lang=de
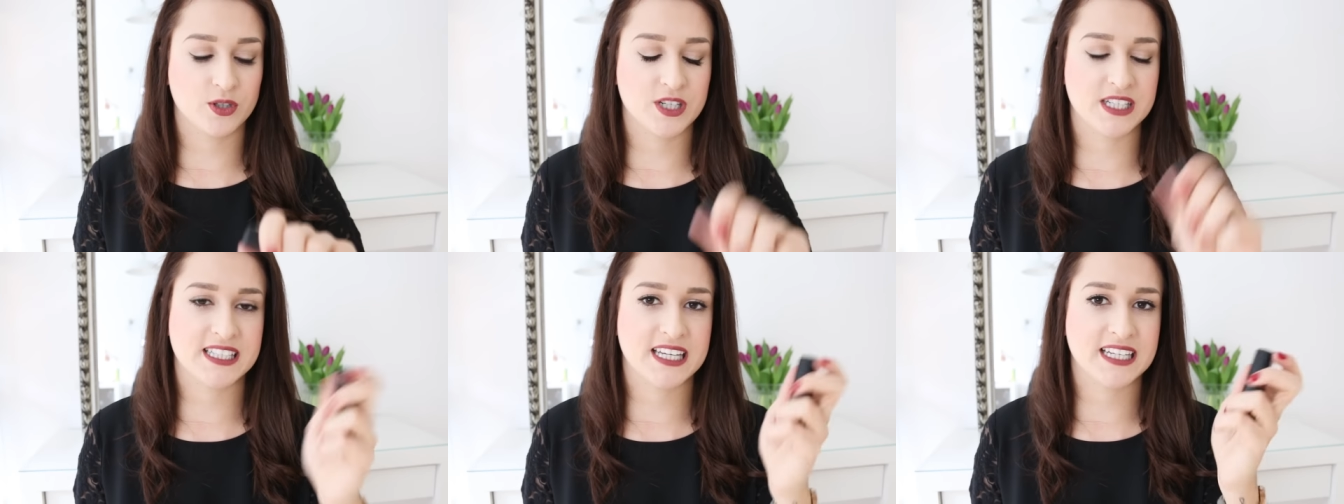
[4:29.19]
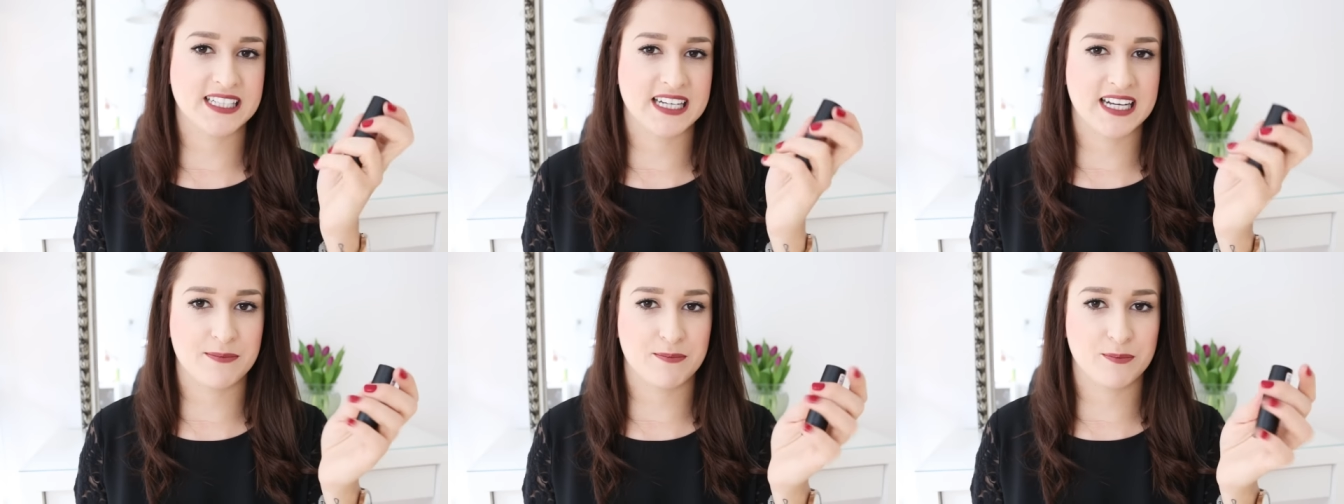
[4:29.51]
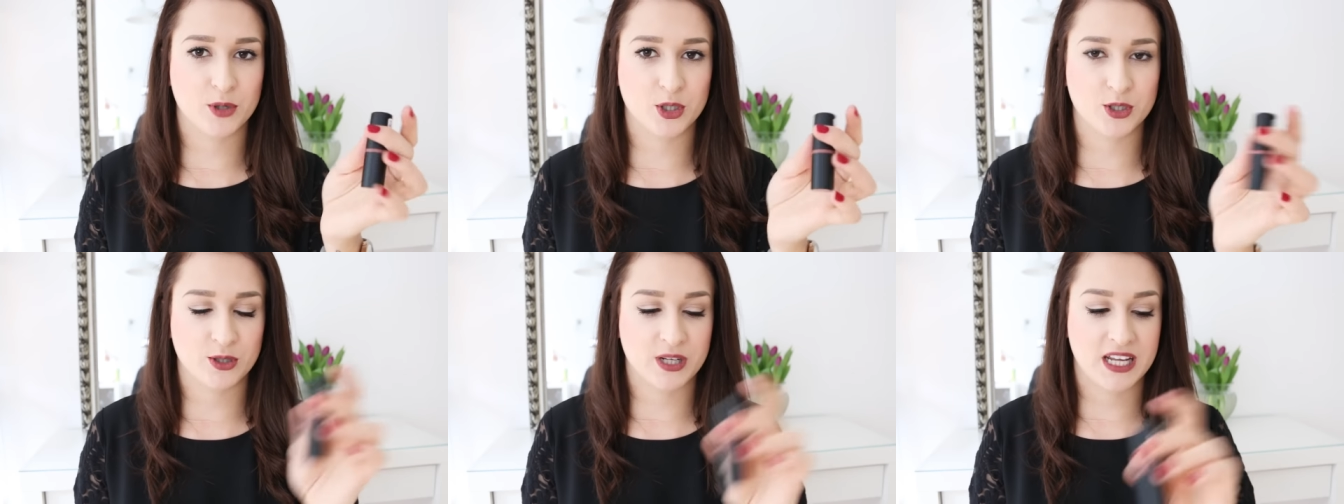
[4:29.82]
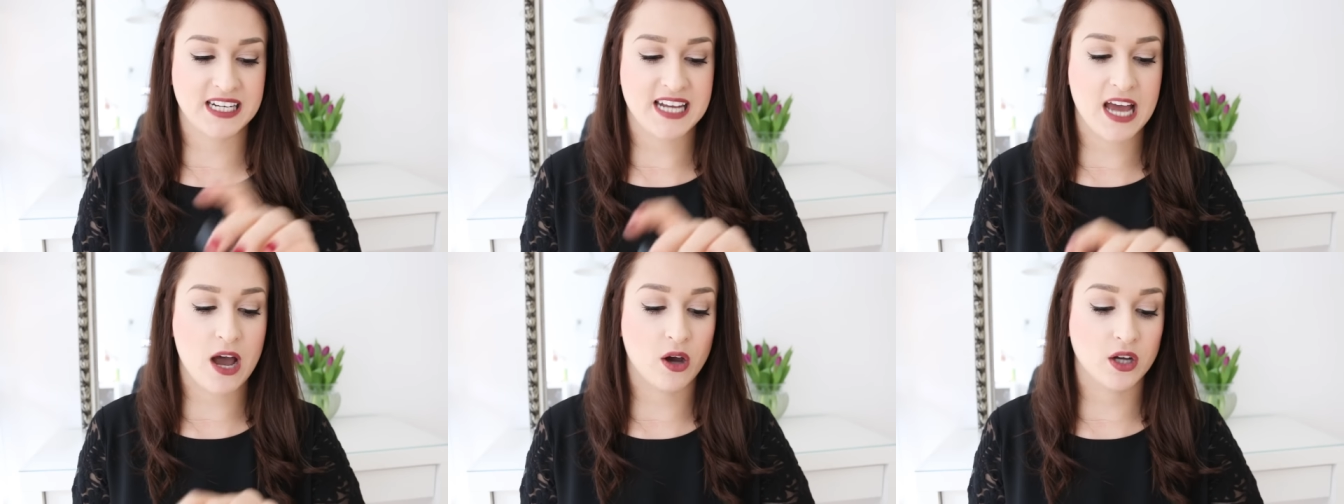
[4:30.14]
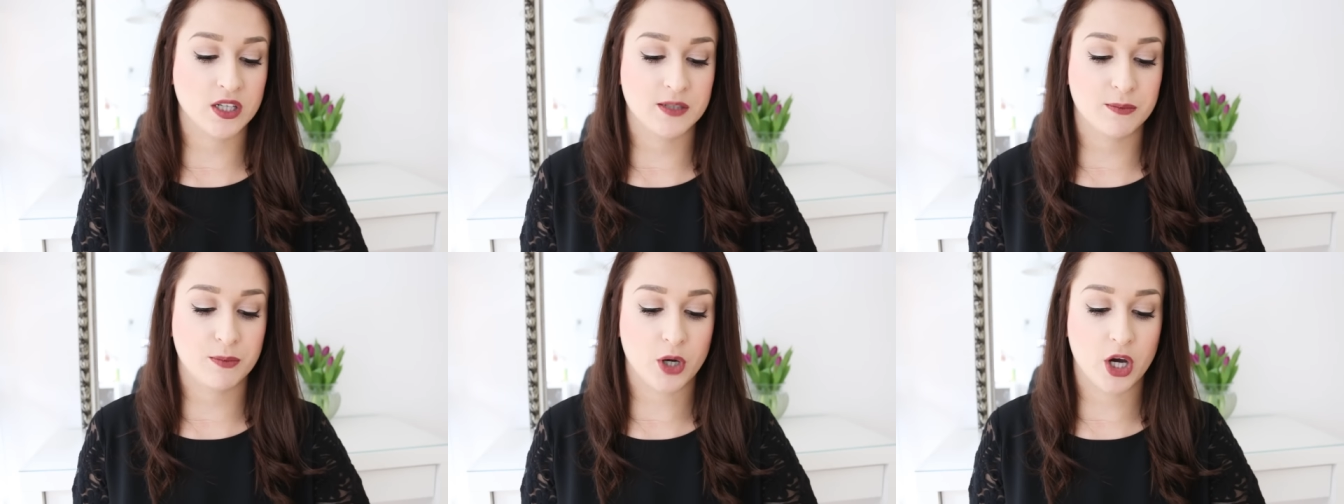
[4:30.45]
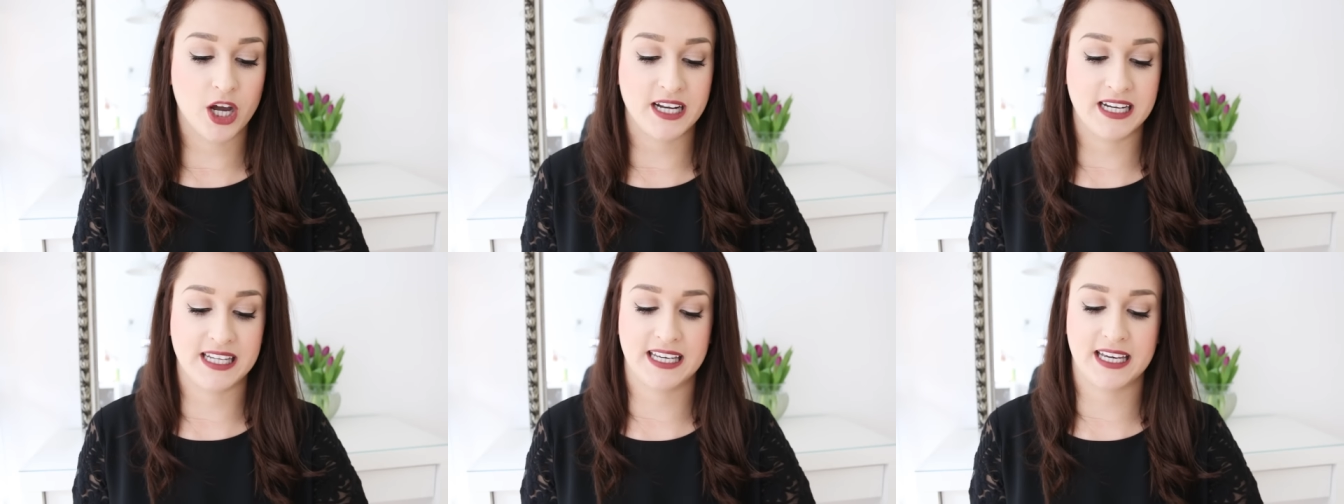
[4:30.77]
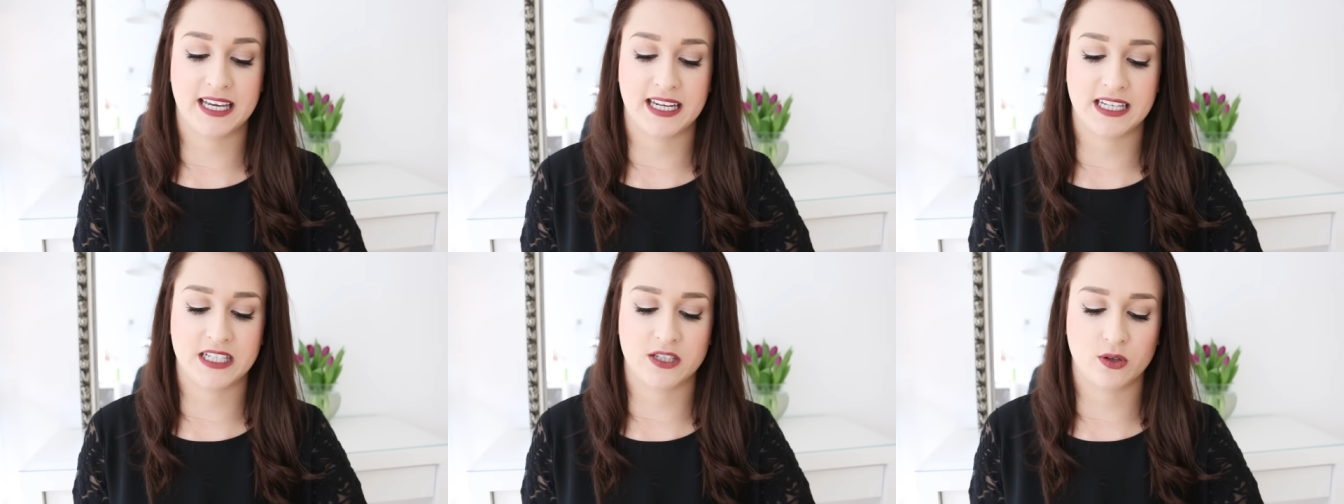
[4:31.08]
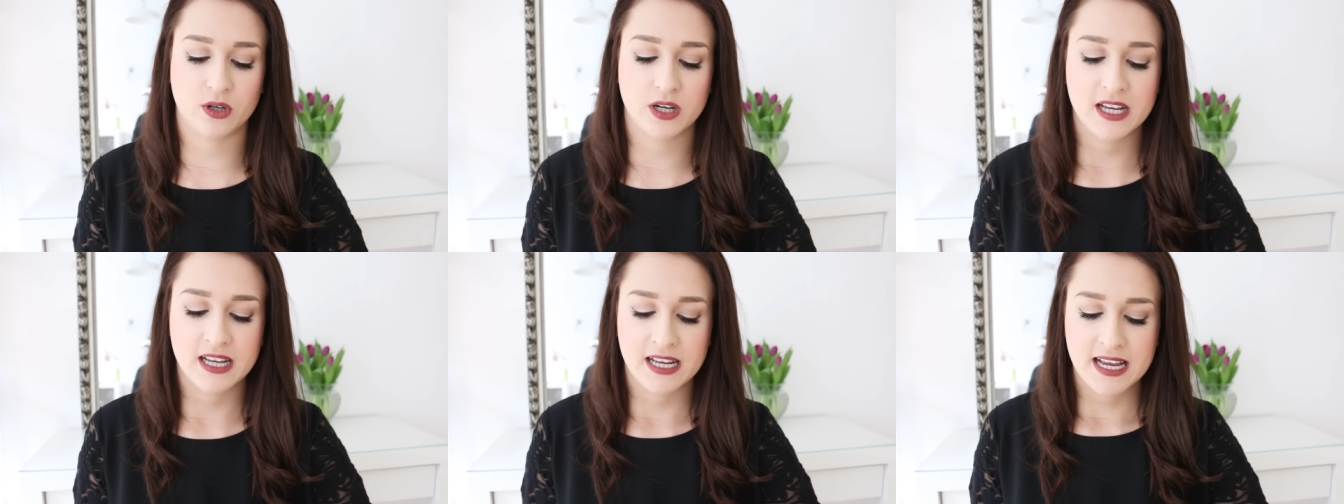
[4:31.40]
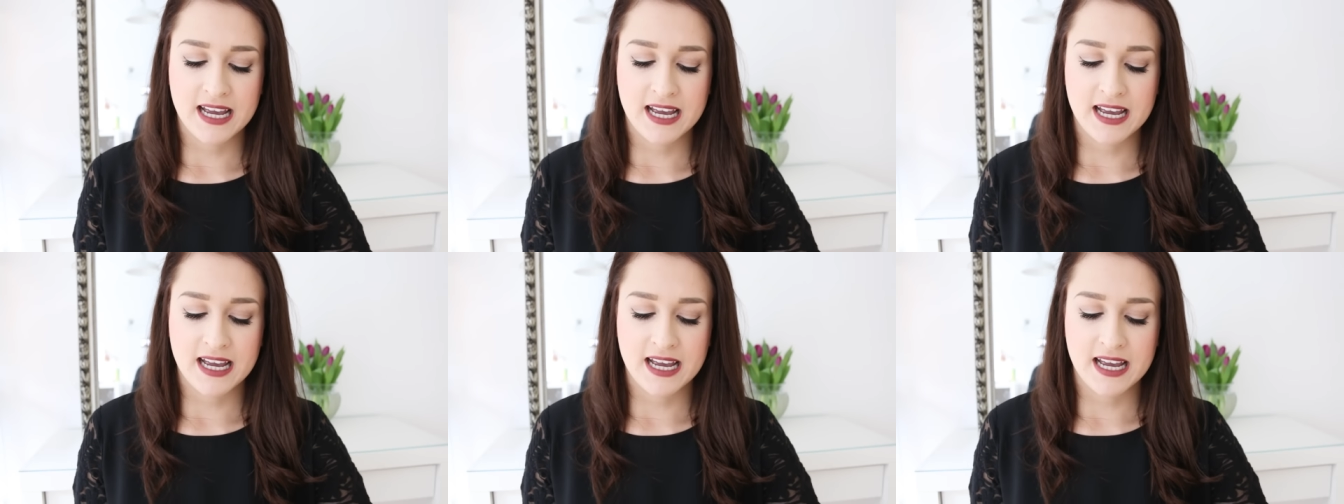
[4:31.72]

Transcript: Und das dritte Lippenprodukt geht auch in eine bräunliche Richtung,